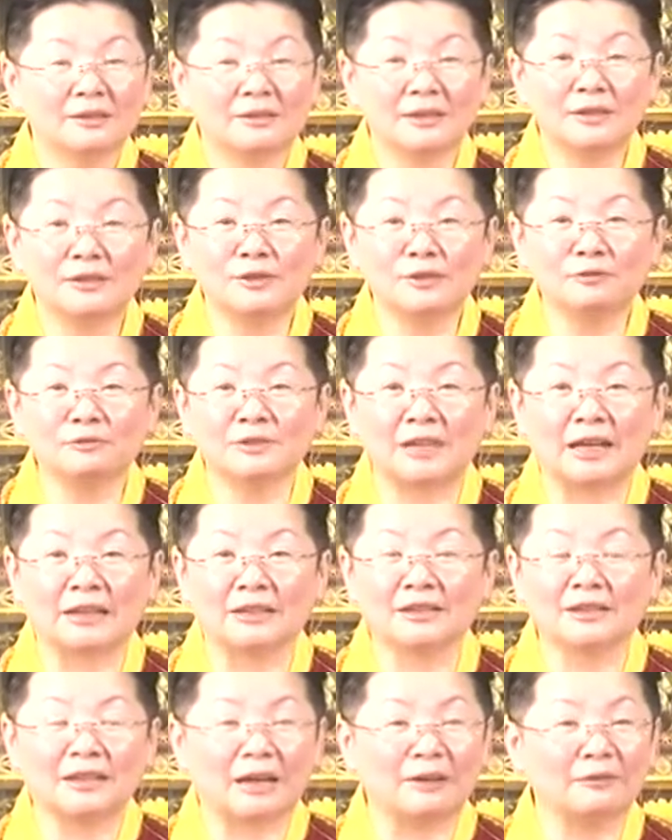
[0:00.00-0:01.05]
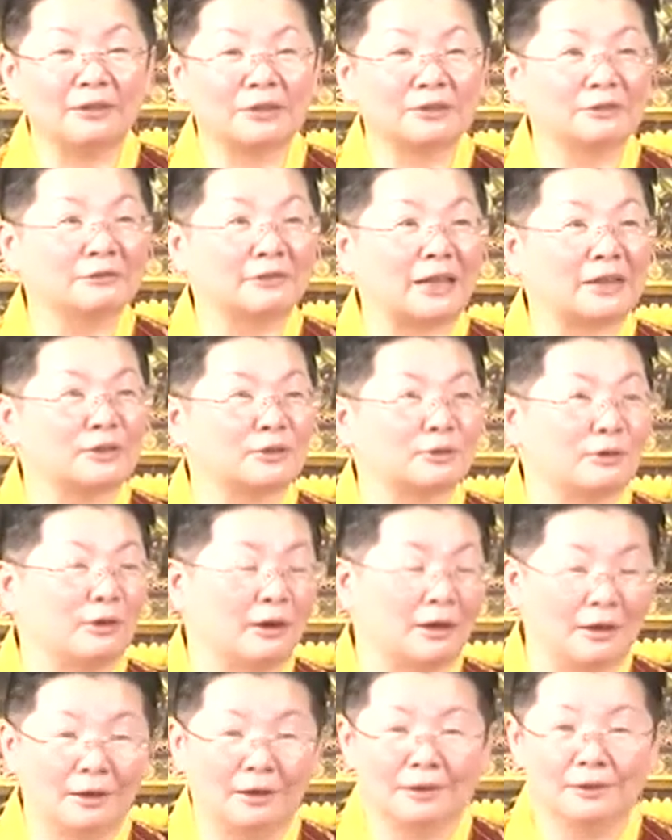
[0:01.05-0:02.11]
谁中奖了？赶快出来
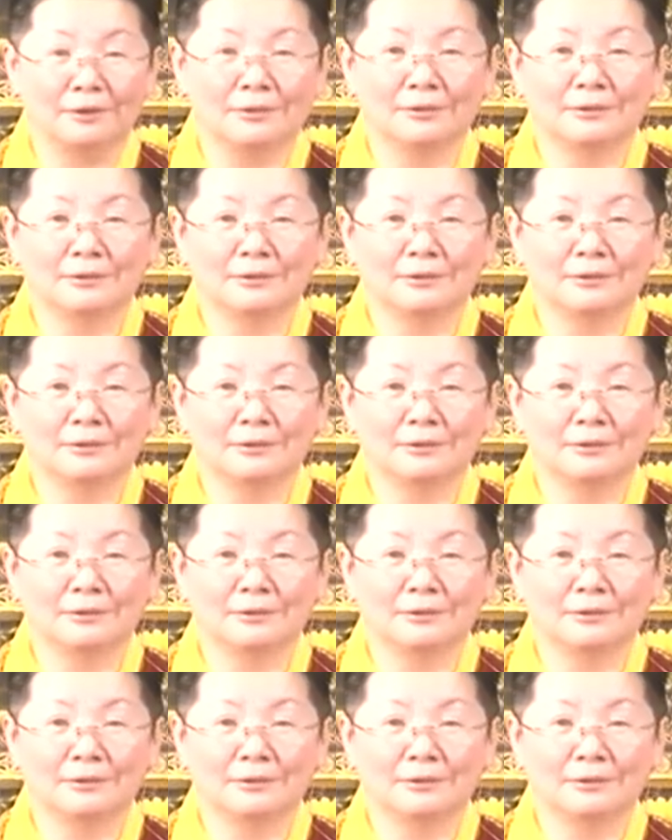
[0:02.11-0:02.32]
说。